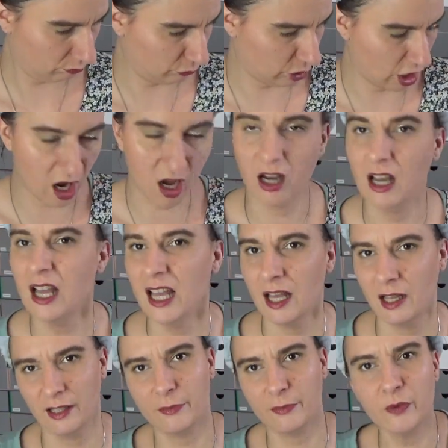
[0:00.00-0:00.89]
ja,
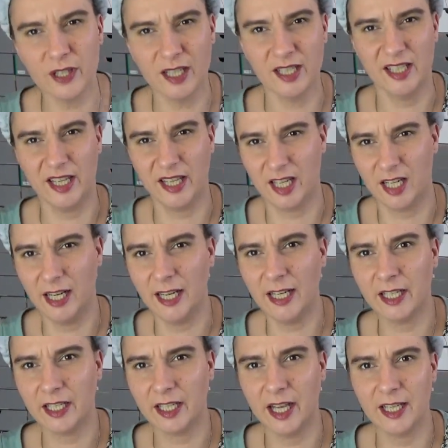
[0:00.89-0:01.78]
das muss ich sicher
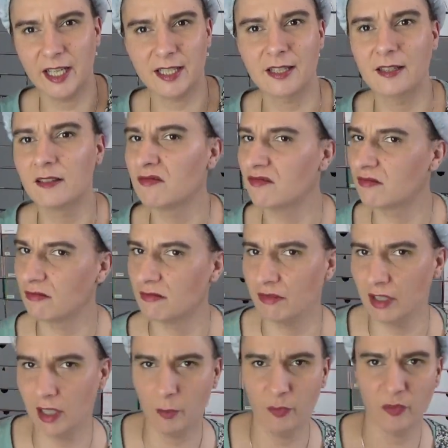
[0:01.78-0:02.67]
länger testen,
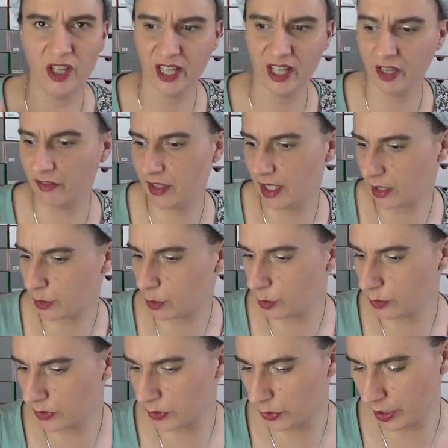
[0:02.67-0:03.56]
wie die
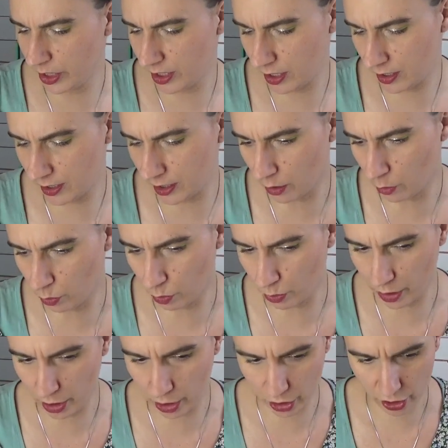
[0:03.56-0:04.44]
Pflegewirkung so ist, es ja
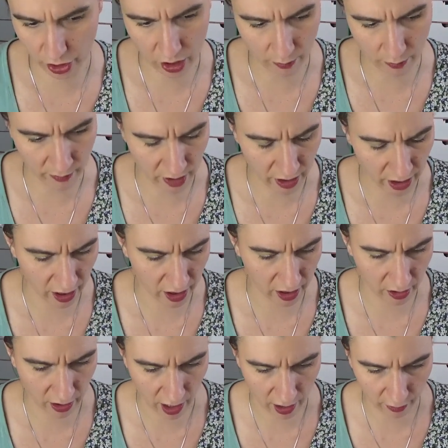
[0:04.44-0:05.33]
logisch. Kann man
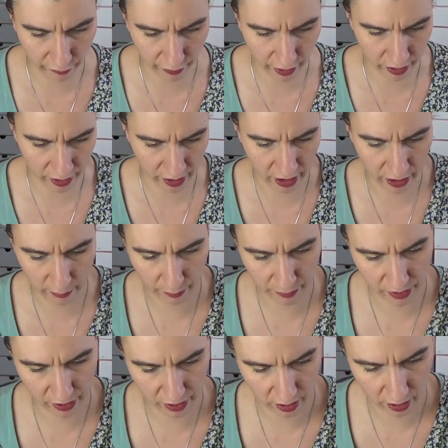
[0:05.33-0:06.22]
nicht auf Anhieb
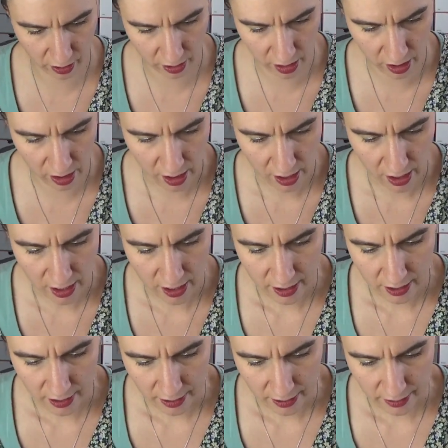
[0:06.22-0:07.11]
sagen.
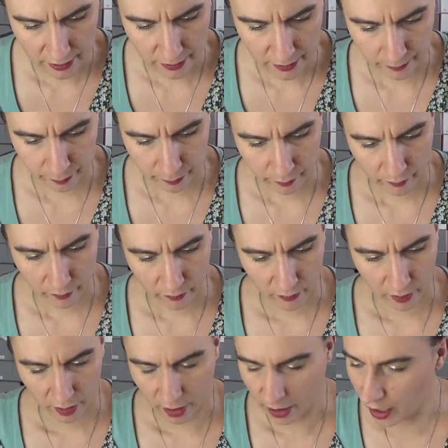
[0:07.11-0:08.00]

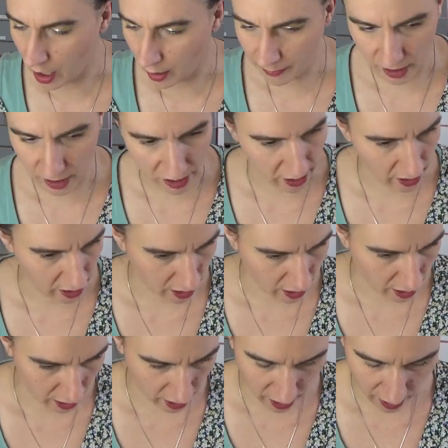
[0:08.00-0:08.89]
Den habe ich nicht
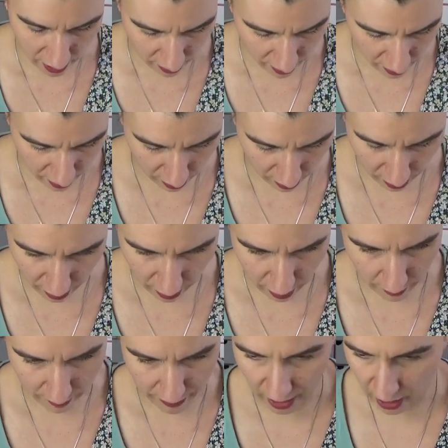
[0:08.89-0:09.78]
getestet,
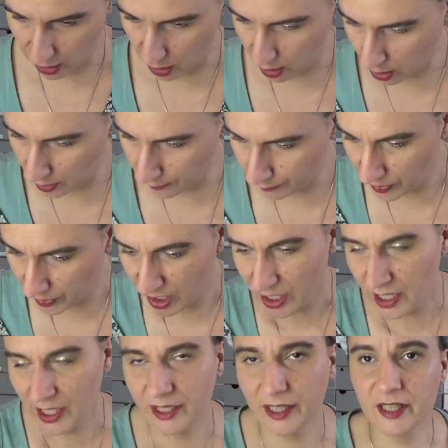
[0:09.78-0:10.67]
aber egal.
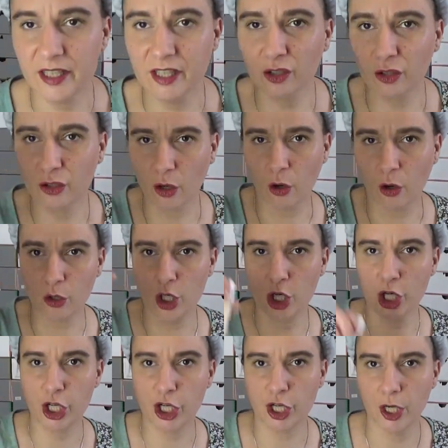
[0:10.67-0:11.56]
Diesen
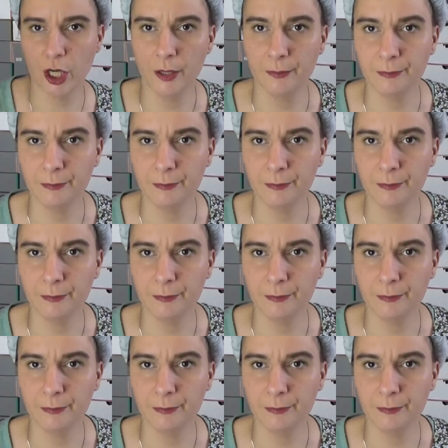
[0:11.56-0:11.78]
Gosch,